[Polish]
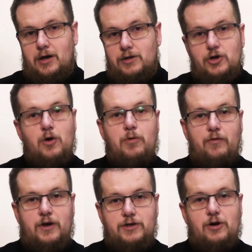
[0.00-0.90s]
Co
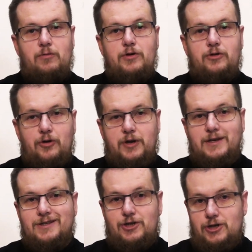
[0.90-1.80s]
powiedziałby do
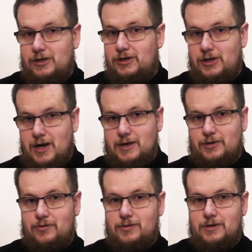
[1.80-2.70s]
nas dziś
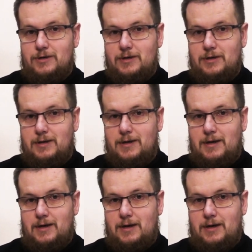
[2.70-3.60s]
Jezus?
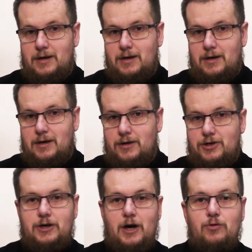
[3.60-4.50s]

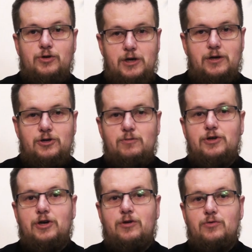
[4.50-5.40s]
Czy nauczyliśmy
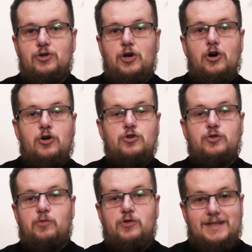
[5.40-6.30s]
się już
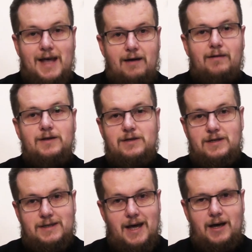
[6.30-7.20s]
rozpoznawać
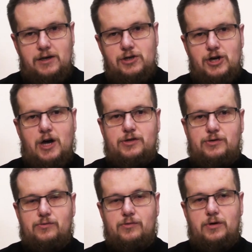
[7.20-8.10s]
znaki
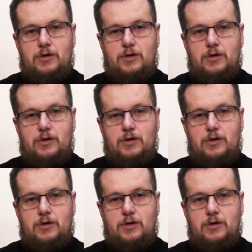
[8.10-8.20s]
czasu?